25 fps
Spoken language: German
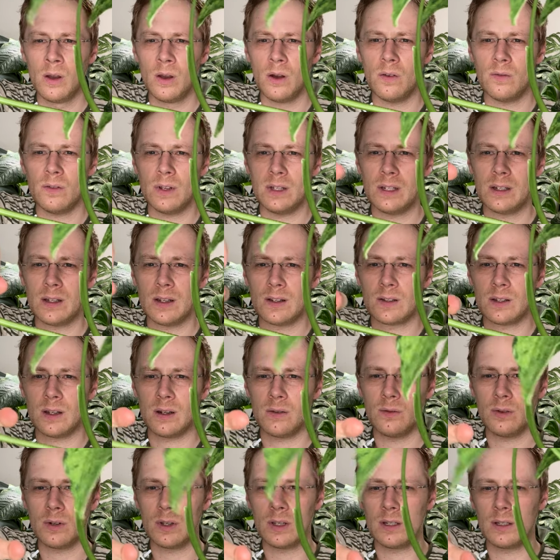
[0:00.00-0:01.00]
Und wenn ihr das
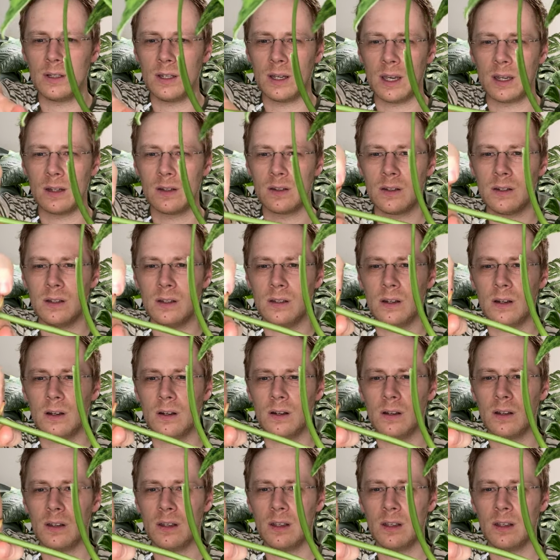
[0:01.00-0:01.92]
halt wirklich direkt hier,